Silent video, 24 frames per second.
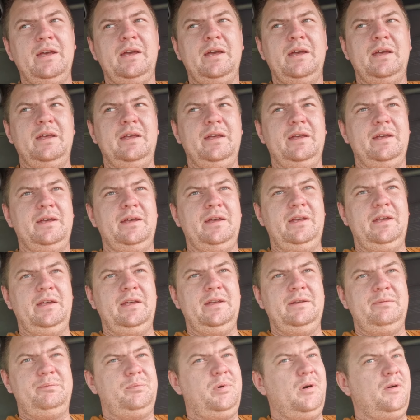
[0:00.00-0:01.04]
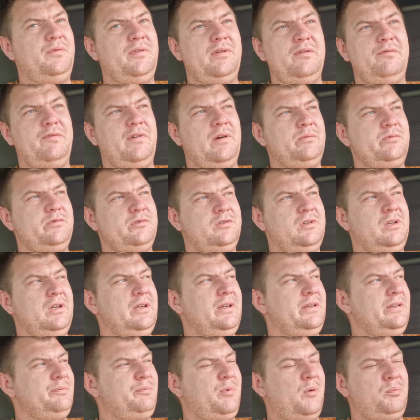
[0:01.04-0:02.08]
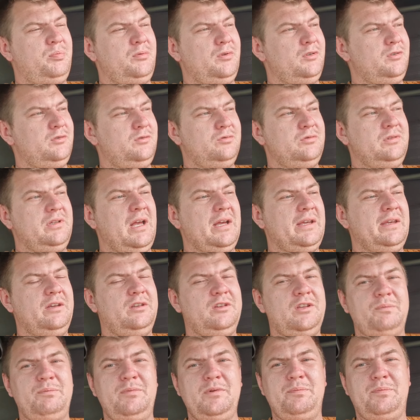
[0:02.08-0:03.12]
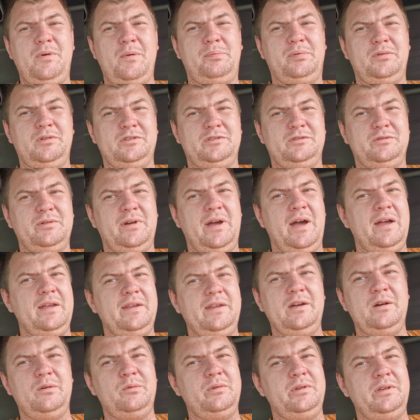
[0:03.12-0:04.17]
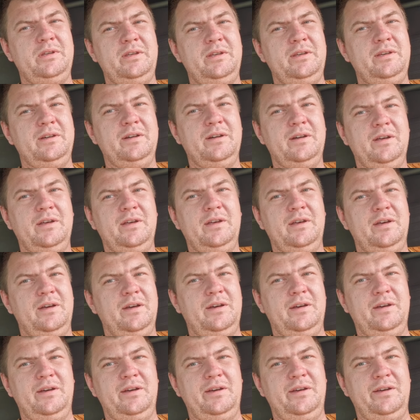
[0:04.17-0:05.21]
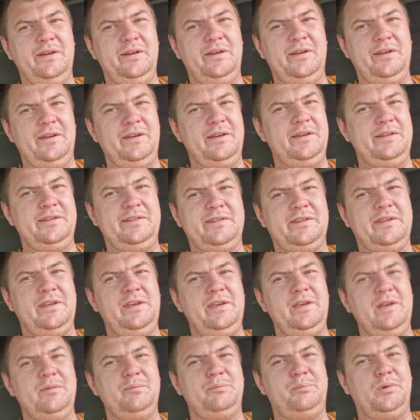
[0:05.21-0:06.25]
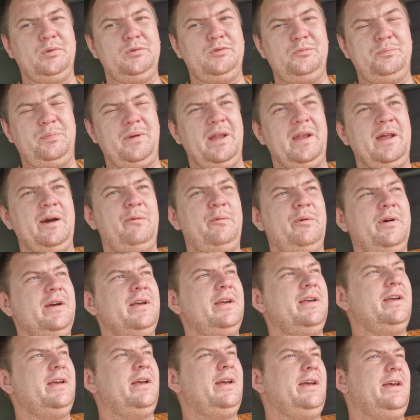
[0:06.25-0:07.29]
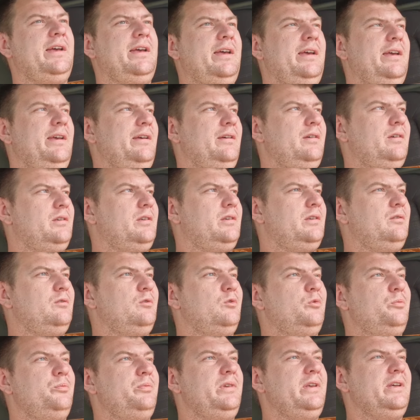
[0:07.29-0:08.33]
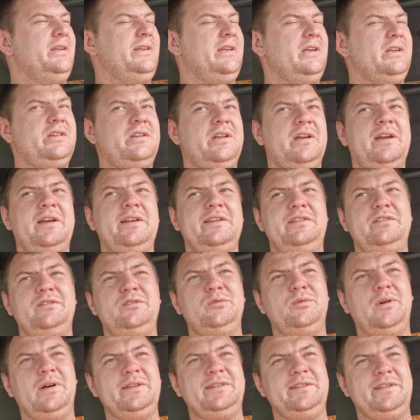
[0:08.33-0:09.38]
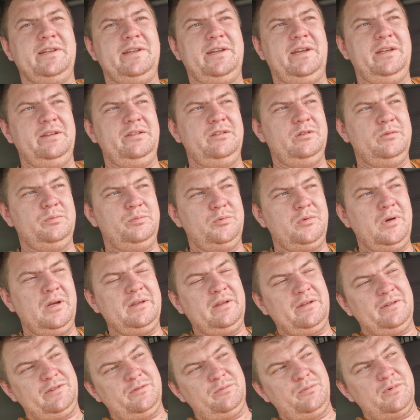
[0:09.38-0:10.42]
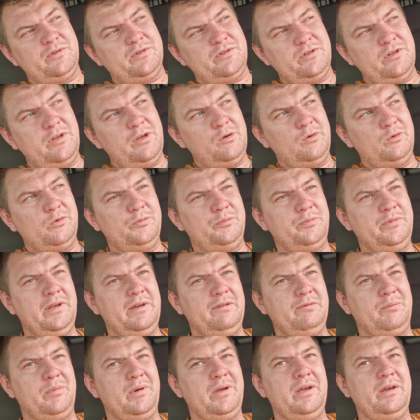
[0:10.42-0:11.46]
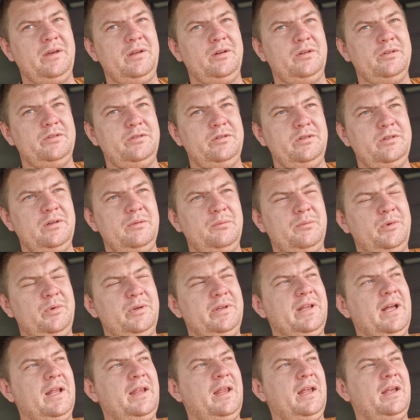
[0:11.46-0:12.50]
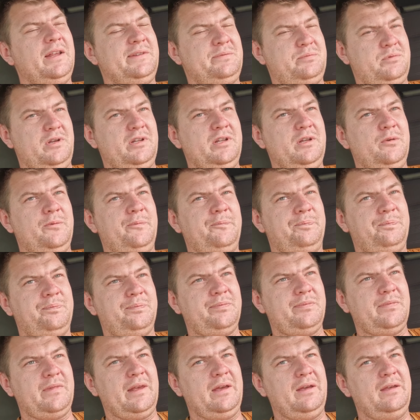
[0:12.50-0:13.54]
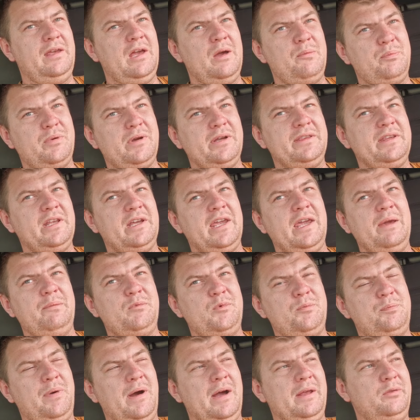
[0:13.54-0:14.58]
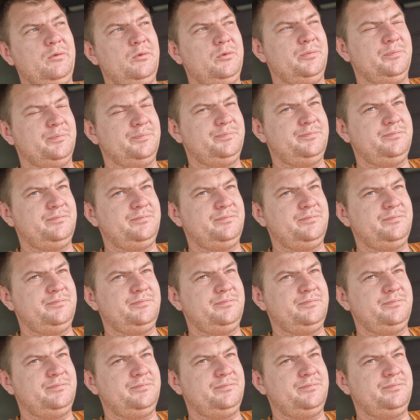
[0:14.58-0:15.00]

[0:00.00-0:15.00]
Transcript: E, powiem wam, że te, po prostu takich to bym po prostu ganiał i e, z kijem podupielał. E, u mnie też taka sytuacja kiedyś była, znaczy może nie u mnie, w mojej rodzinie mój tata sprzedał mm, jabłka takiemu panu